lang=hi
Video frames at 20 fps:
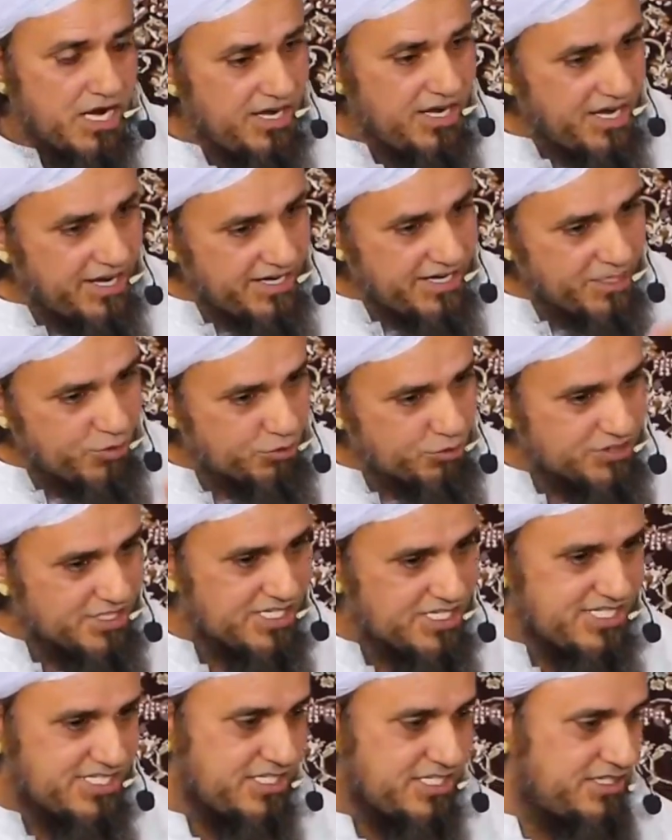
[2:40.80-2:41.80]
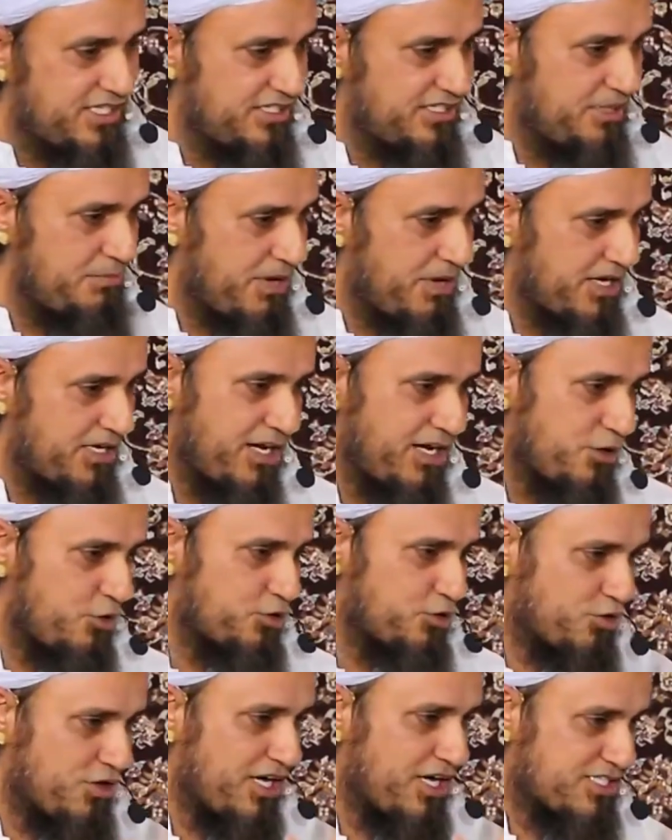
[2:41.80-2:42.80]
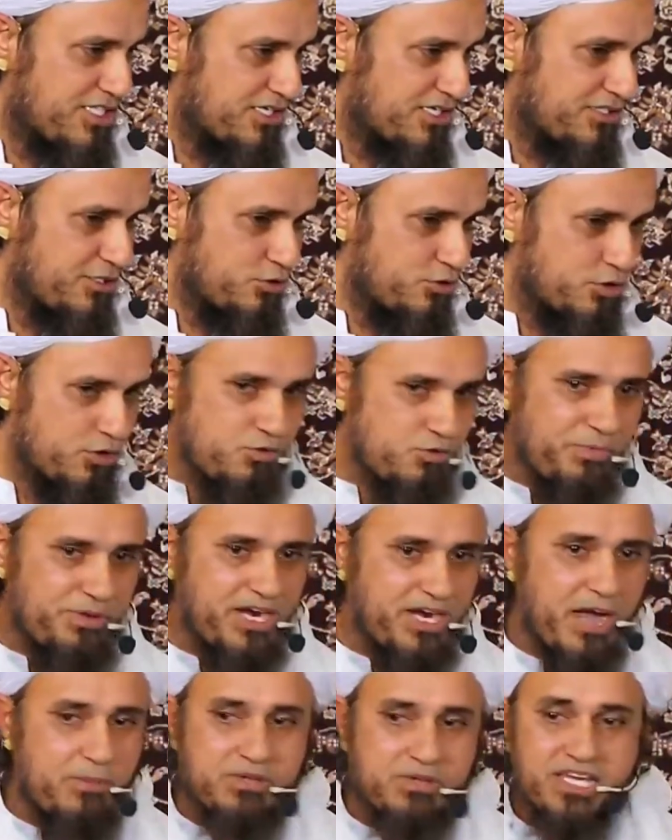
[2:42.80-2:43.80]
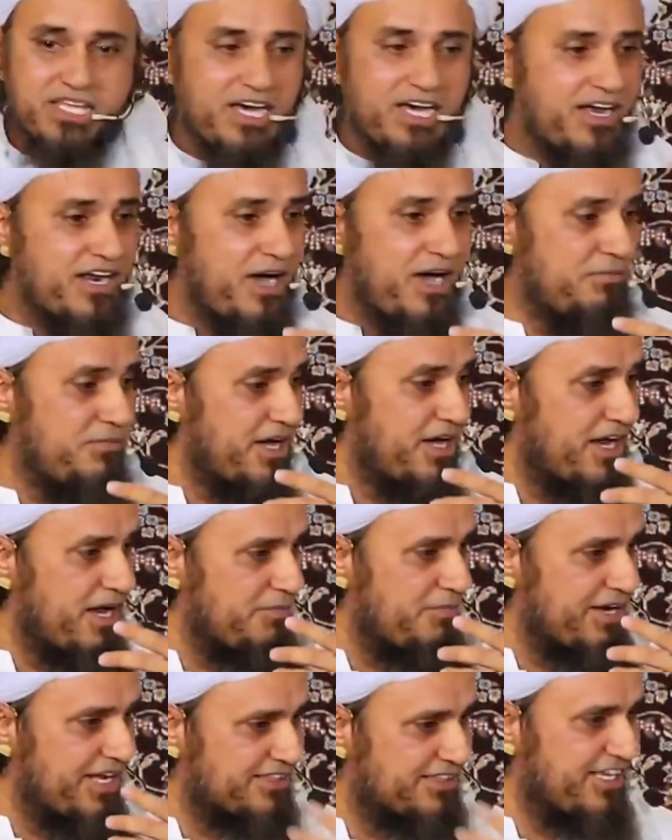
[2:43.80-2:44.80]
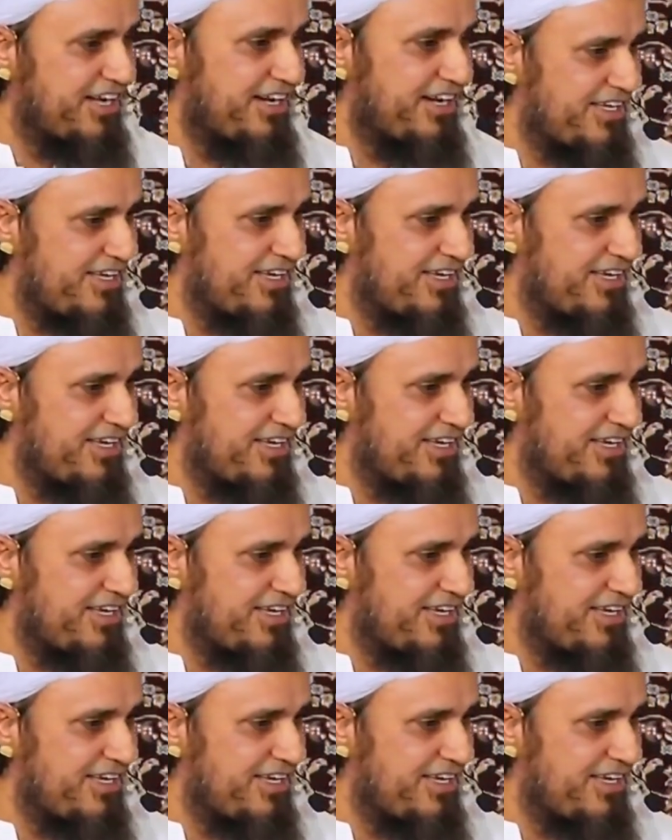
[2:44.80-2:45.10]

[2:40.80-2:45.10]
अल्लाह ने खुद इजाजत दे दी मरने लगो तो खा सकते हो तो वो फिर आपके लिए हराम हराम रहता